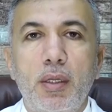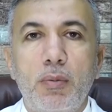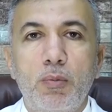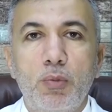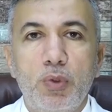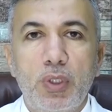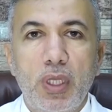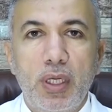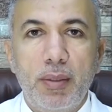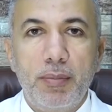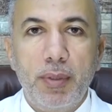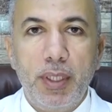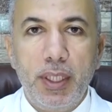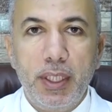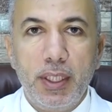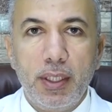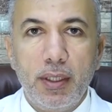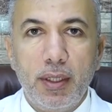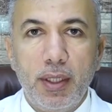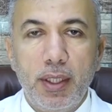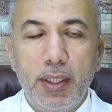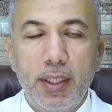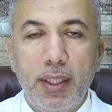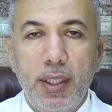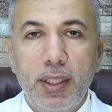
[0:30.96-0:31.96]
متابعي
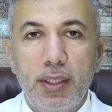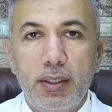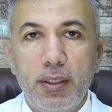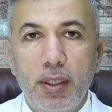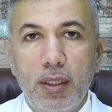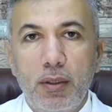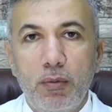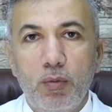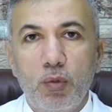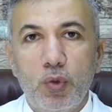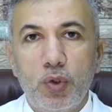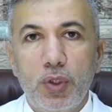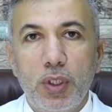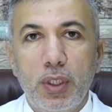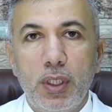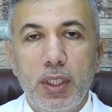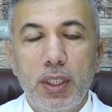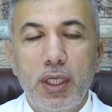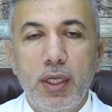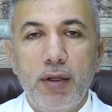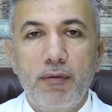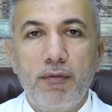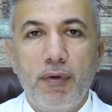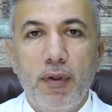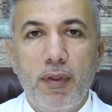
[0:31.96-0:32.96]
قناة
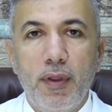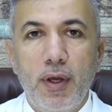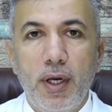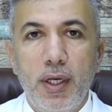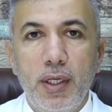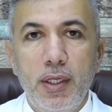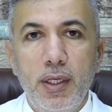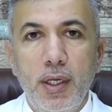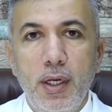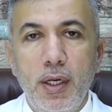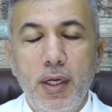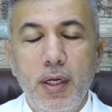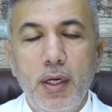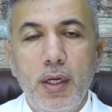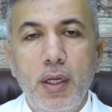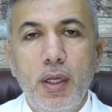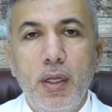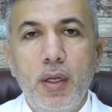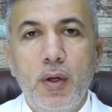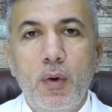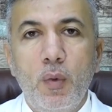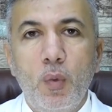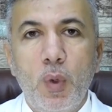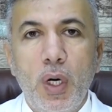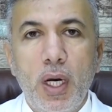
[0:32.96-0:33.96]
المصلية الفضائية
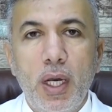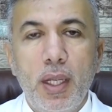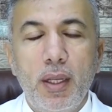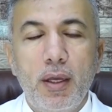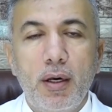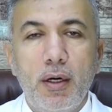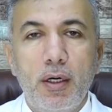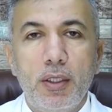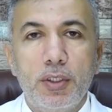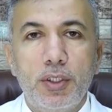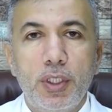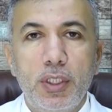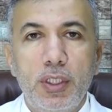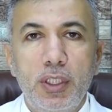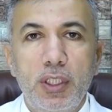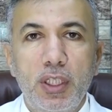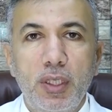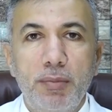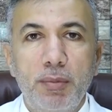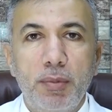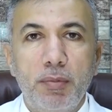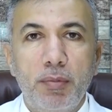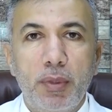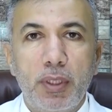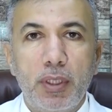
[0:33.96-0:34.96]
وحلقة جديدة
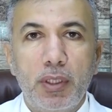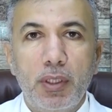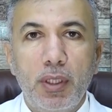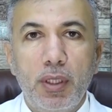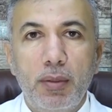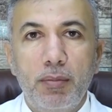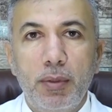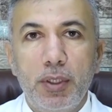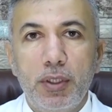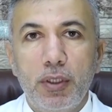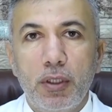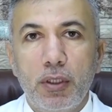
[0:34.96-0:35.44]
من برنامج